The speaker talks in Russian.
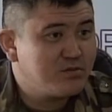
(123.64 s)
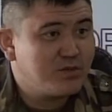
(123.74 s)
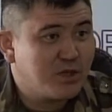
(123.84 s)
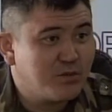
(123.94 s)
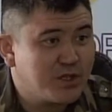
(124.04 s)

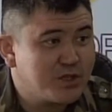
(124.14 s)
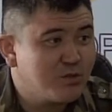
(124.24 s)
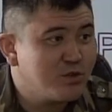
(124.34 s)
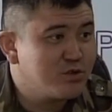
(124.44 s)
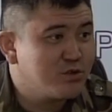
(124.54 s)
лопата,
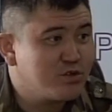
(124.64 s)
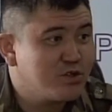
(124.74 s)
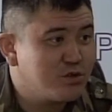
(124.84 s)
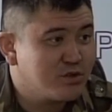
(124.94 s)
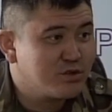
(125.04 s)

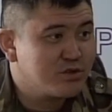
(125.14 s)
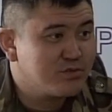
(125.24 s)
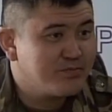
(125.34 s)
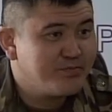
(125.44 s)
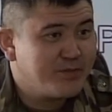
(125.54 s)
буксировочный
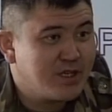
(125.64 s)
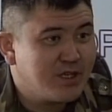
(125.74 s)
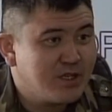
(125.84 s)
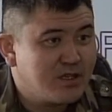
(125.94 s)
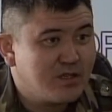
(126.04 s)
трос.
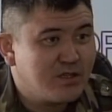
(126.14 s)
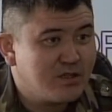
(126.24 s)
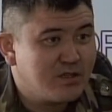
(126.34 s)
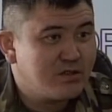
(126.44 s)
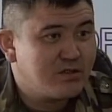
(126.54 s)

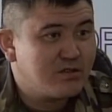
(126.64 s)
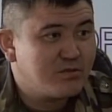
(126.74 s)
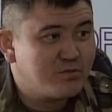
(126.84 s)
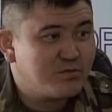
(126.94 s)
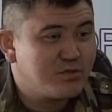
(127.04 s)
Э,
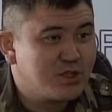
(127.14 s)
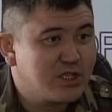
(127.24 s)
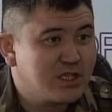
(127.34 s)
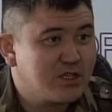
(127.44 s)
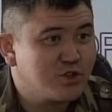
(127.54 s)

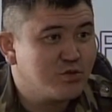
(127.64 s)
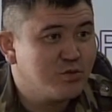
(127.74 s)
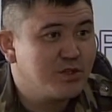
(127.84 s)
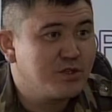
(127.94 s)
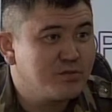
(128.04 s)
желательно,
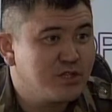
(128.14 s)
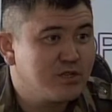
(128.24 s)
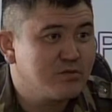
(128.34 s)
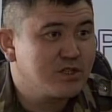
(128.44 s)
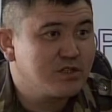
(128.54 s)
чтобы был там
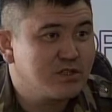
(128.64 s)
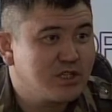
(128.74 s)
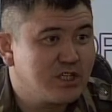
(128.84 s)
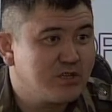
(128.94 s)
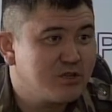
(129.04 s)
термос с горячим